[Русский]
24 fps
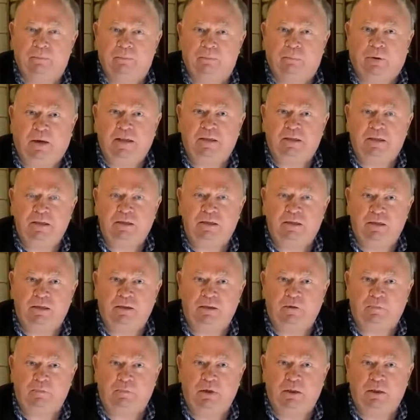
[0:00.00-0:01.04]

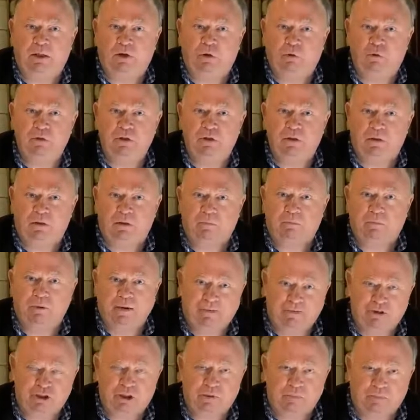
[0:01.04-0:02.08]
президент Беларуси,
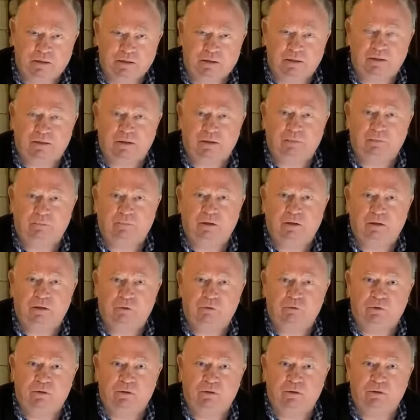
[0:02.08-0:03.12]
бывший президент
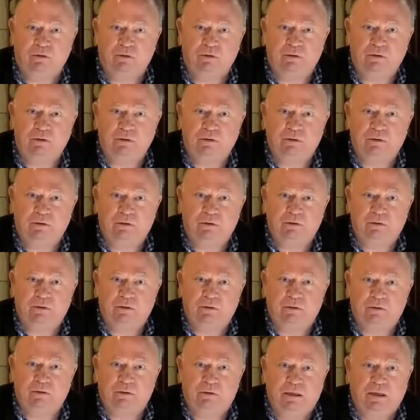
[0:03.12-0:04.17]
Беларуси,
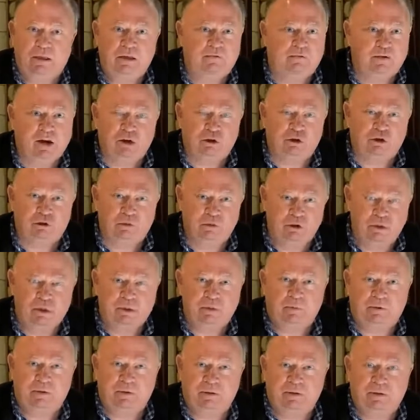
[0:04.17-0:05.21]
и не факт, что
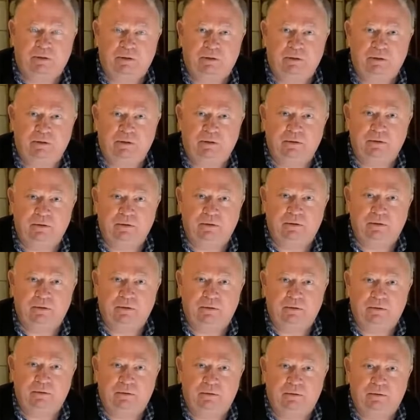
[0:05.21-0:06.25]
избранный,
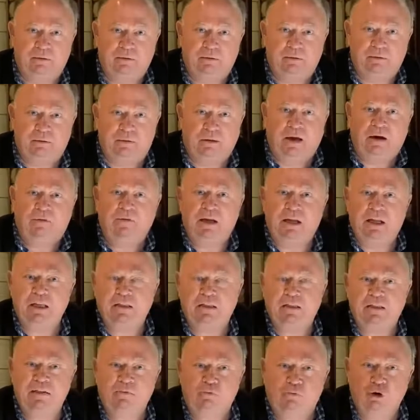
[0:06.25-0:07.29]

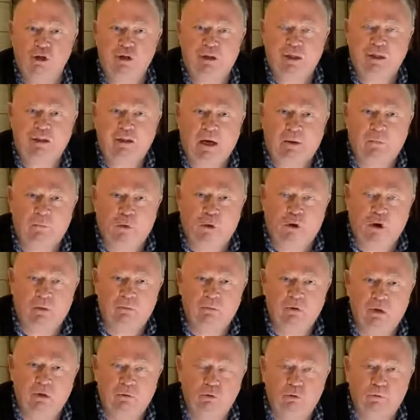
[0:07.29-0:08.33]
говорит сегодня
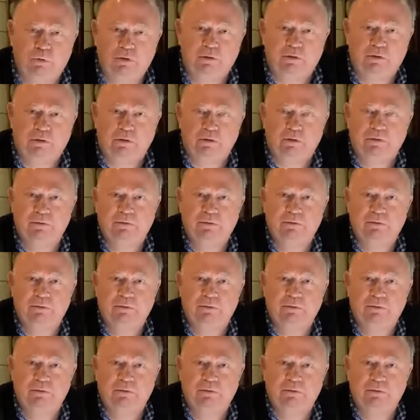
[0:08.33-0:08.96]
набором глупостей.